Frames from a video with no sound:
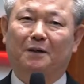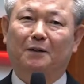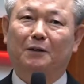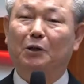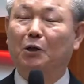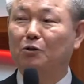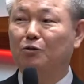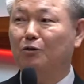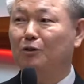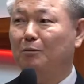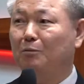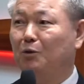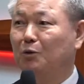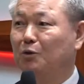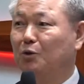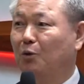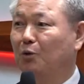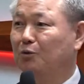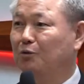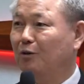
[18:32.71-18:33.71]
예수님도
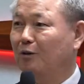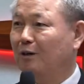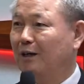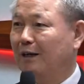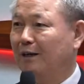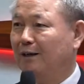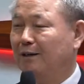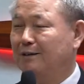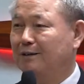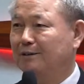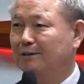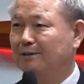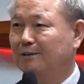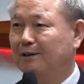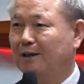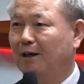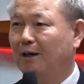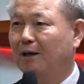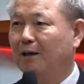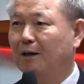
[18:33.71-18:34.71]
정죄를 안
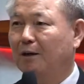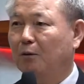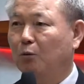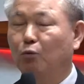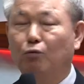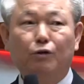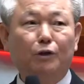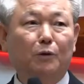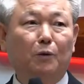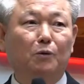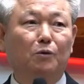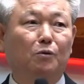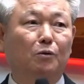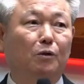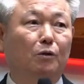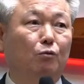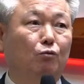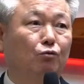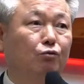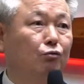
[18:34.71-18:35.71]
하시는데 우리가
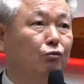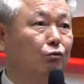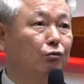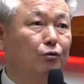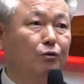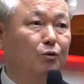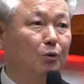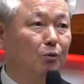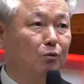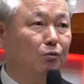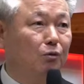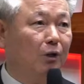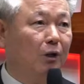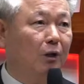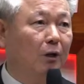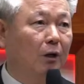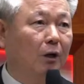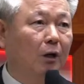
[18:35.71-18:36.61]
어떻게 누구를 정죄?